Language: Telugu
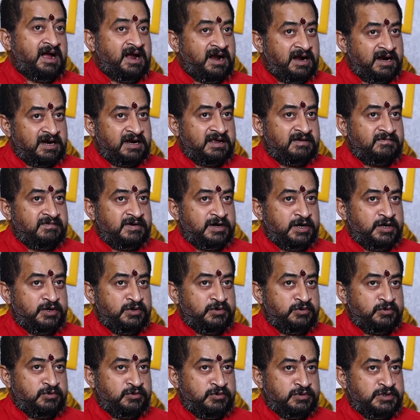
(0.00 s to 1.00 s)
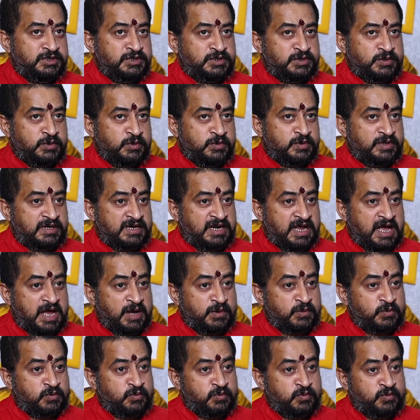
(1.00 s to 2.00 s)
ఆడవాళ్ళు ఇంట్లోకి
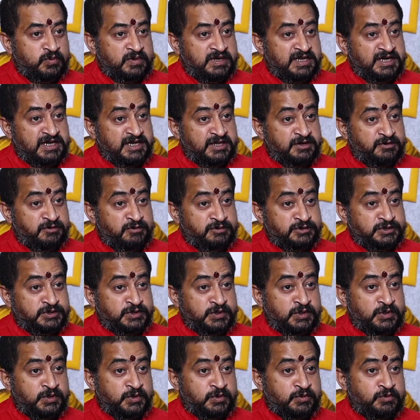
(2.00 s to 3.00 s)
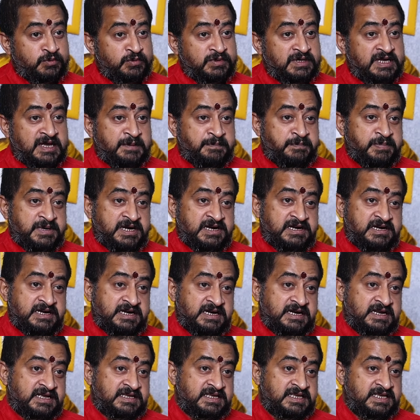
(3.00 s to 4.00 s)
రాకూడని రోజుల్లో కూడా
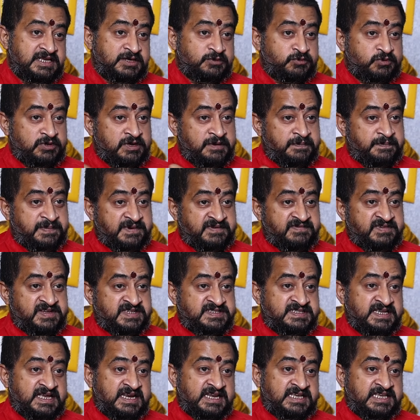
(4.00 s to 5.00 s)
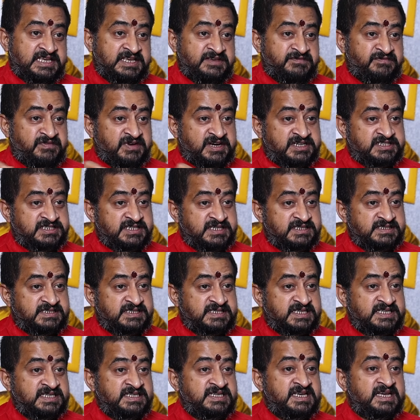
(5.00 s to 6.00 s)
పెళ్ళిళ్ళకి గృహప్రవేశాలకి
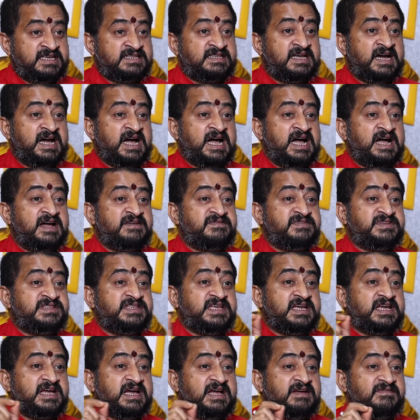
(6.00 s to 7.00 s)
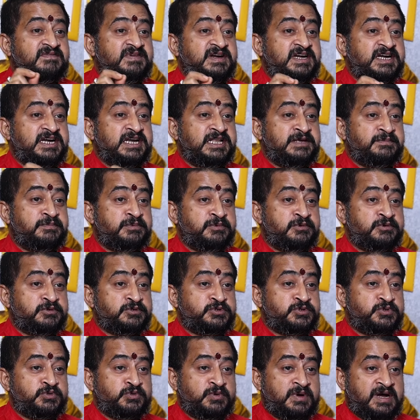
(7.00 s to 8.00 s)
ఫంక్షన్స్కి యథావిధిగా
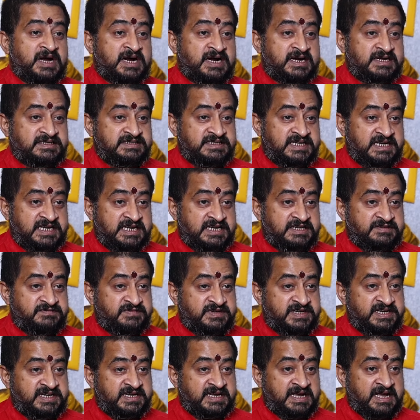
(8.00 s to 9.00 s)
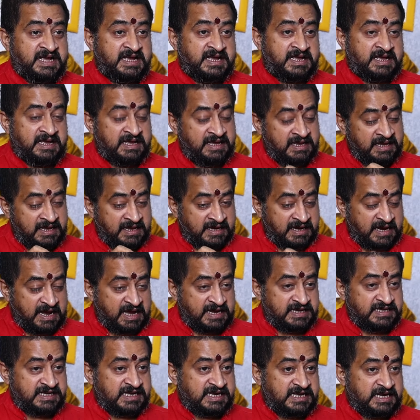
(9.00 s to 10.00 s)
వెళ్ళిపోతూ అక్కడ జరిగేటువంటి
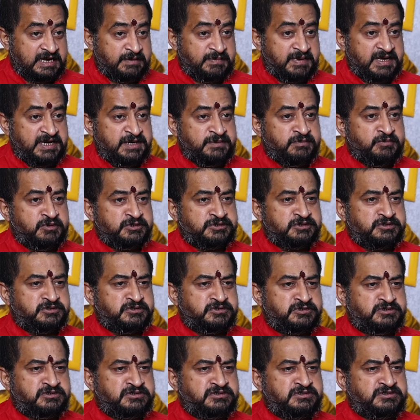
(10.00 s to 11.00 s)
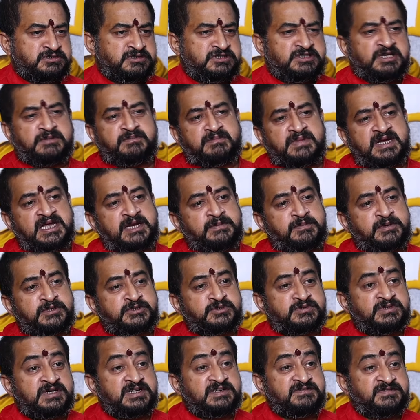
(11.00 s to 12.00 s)
కార్యక్రమాన్ని మొత్తం
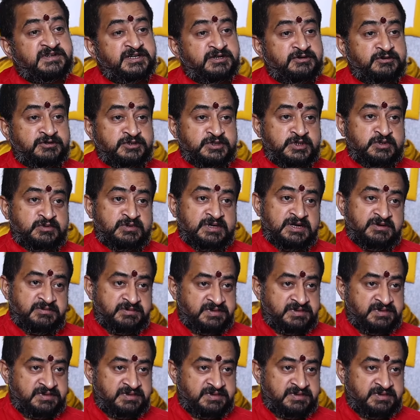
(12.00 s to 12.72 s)
మైలపరుస్తున్నటువంటి రోజులు కూడా